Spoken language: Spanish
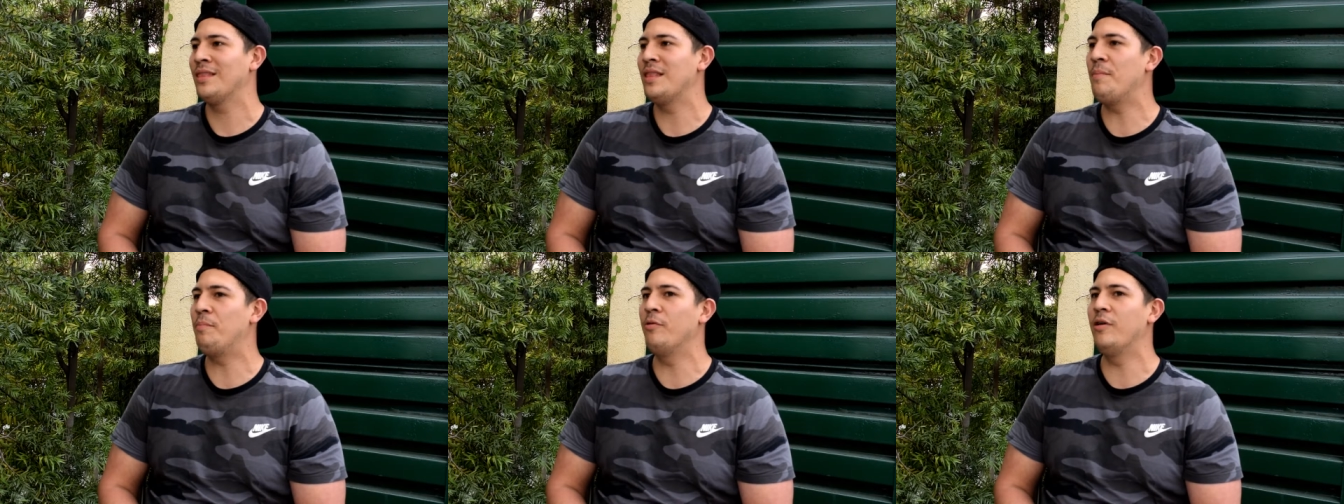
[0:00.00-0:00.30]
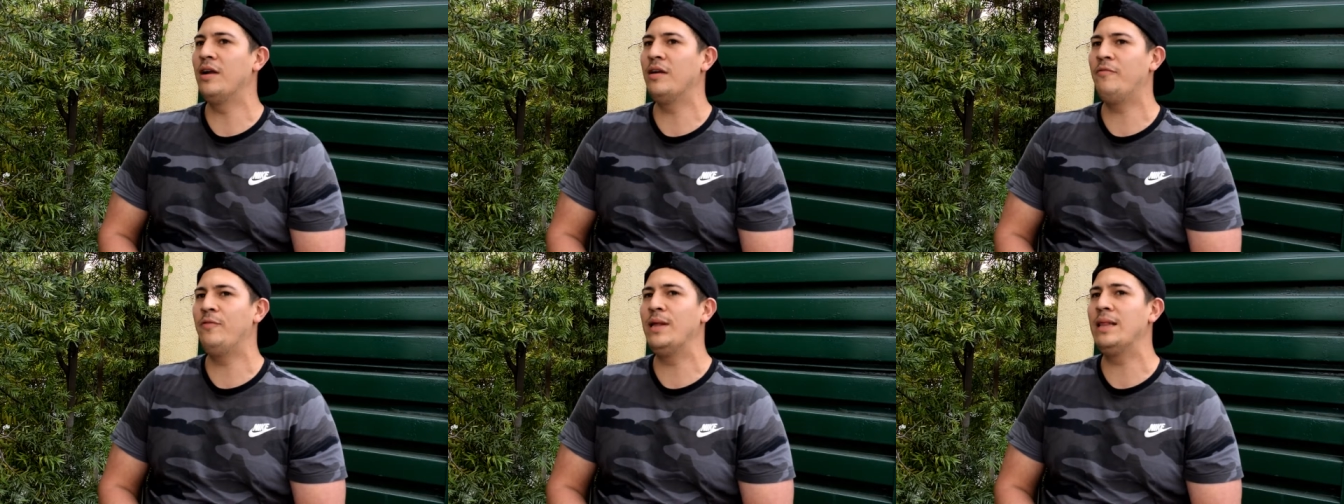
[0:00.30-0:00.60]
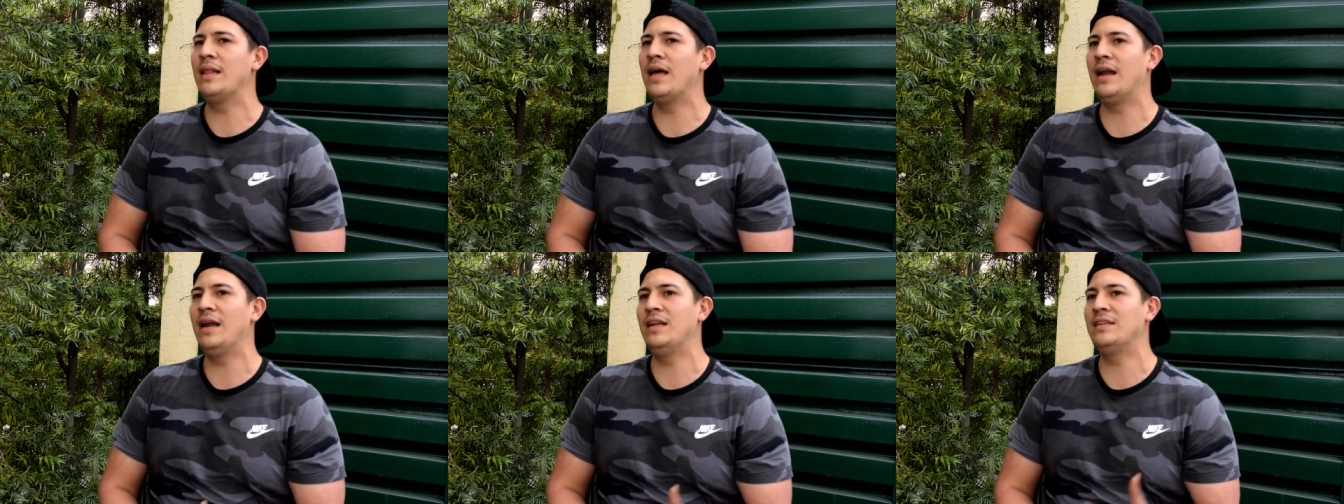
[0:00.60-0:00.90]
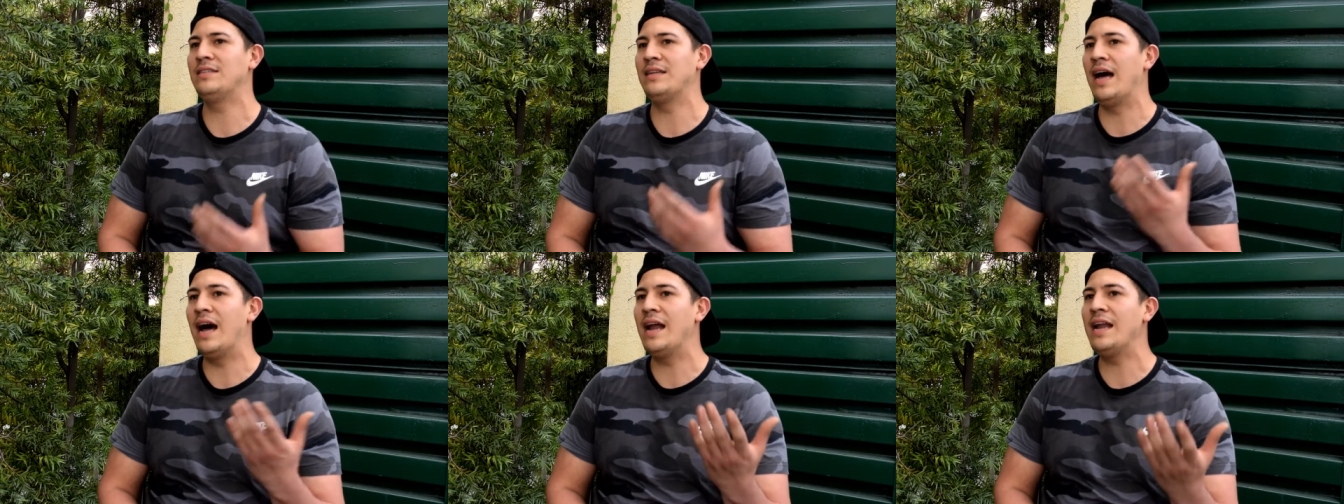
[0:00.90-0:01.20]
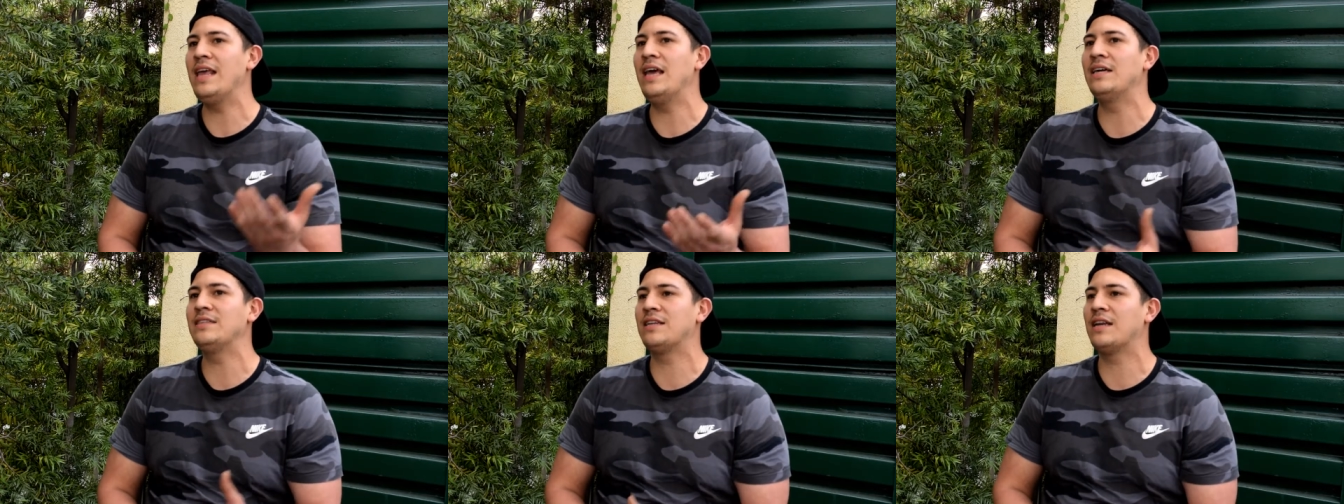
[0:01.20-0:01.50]
poder brindarles
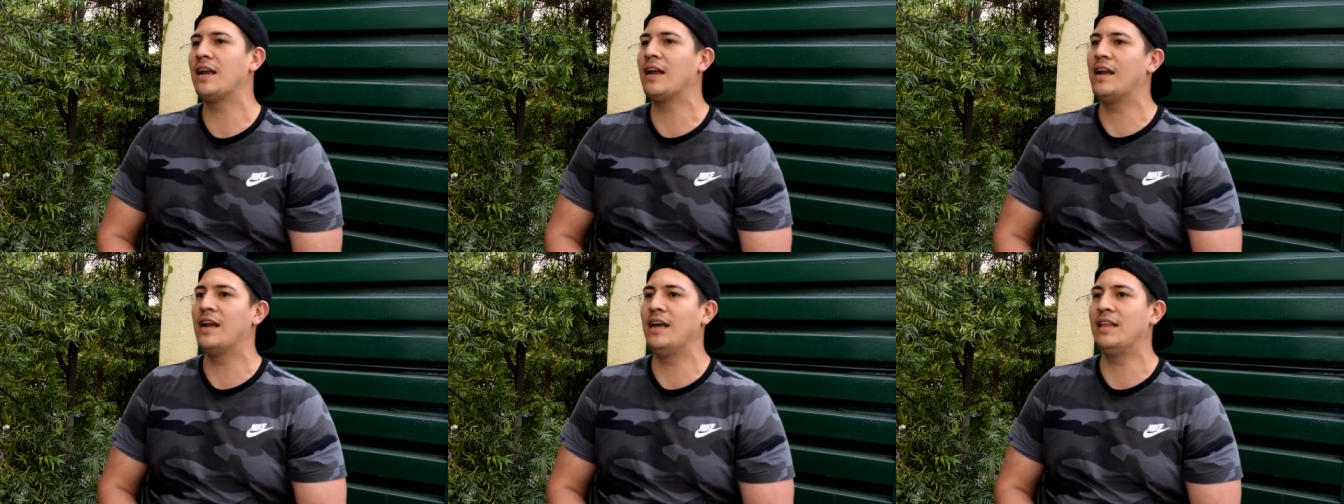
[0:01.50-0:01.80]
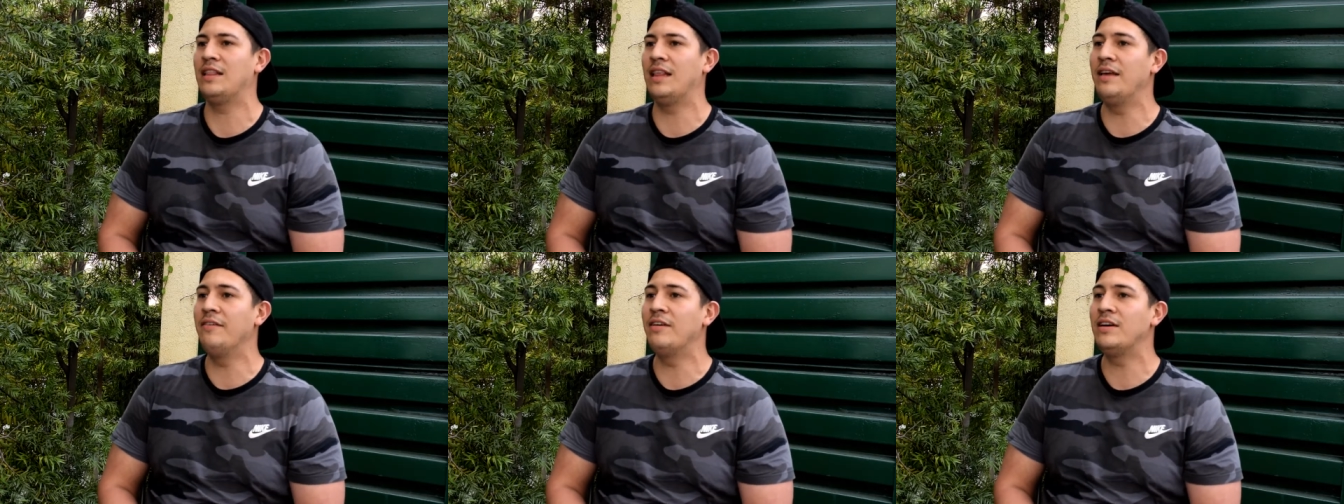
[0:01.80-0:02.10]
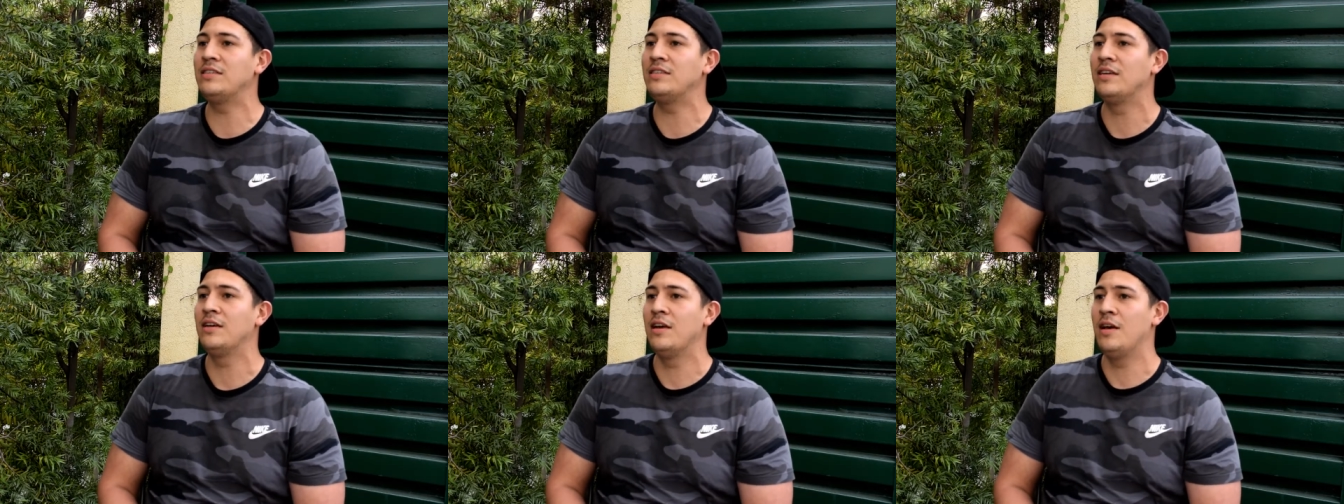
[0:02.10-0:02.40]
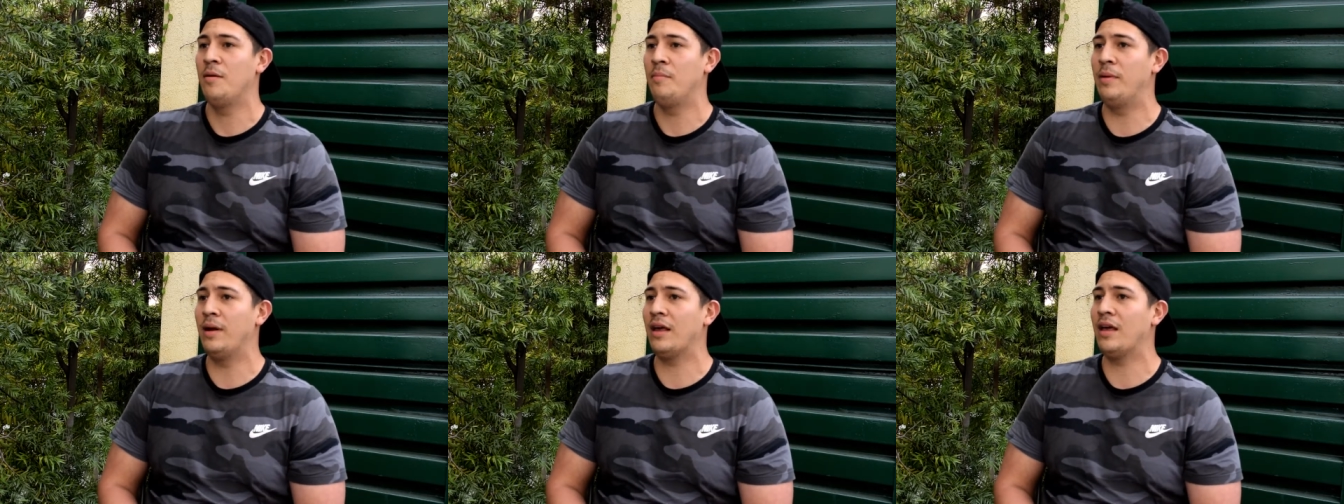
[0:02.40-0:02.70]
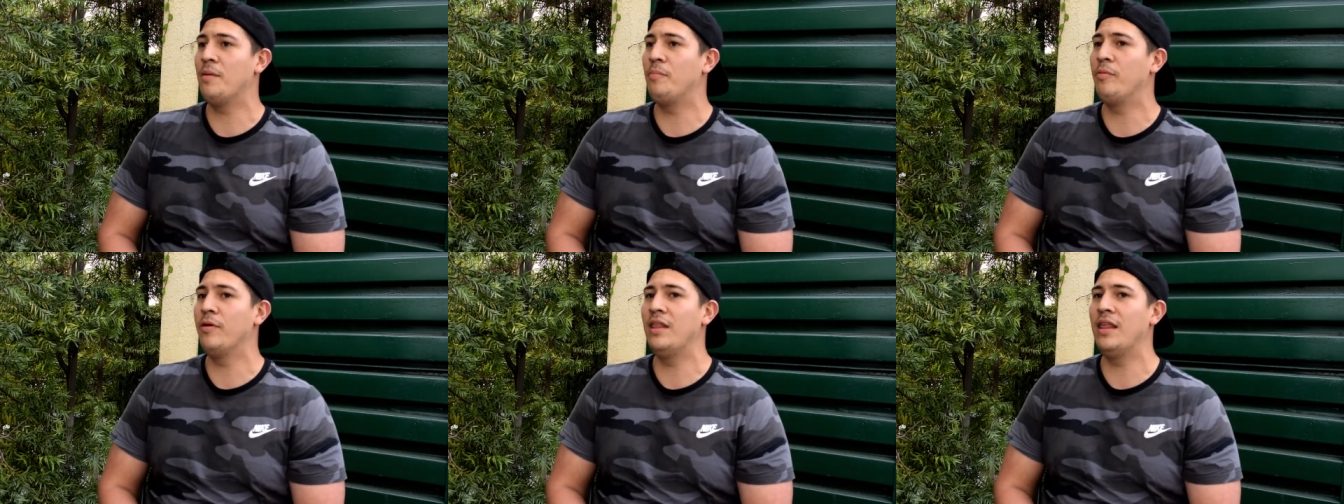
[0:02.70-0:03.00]
áreas recreativas para que
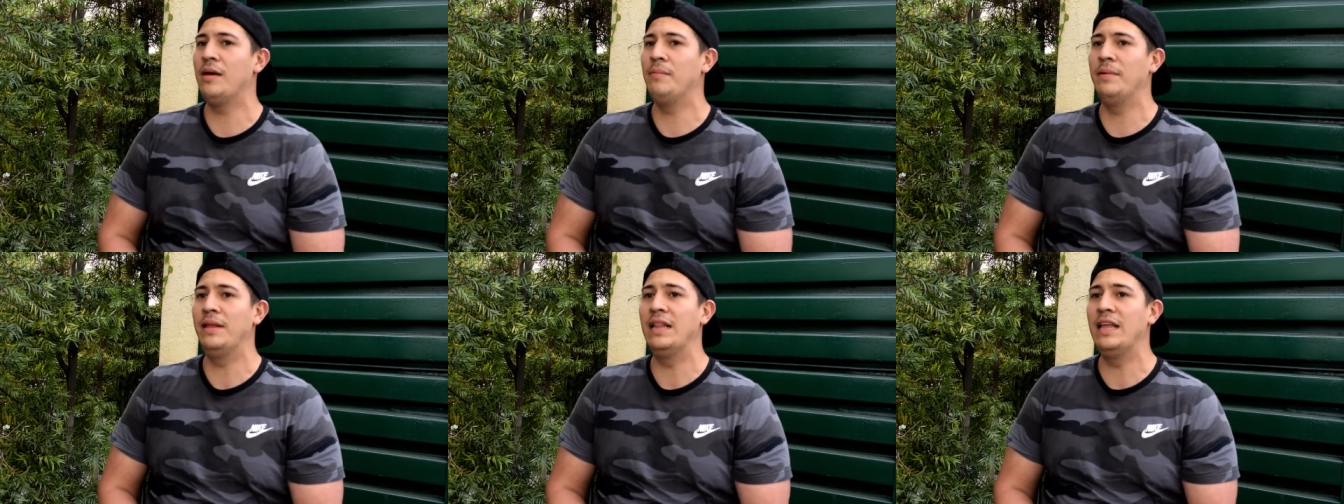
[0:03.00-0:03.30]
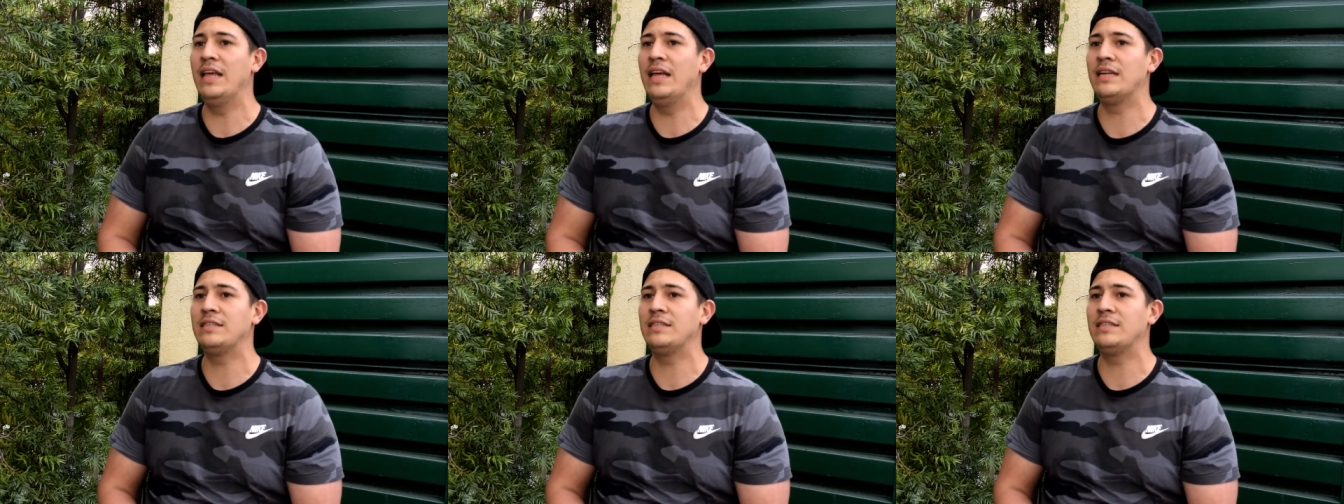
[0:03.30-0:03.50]
puedan venir,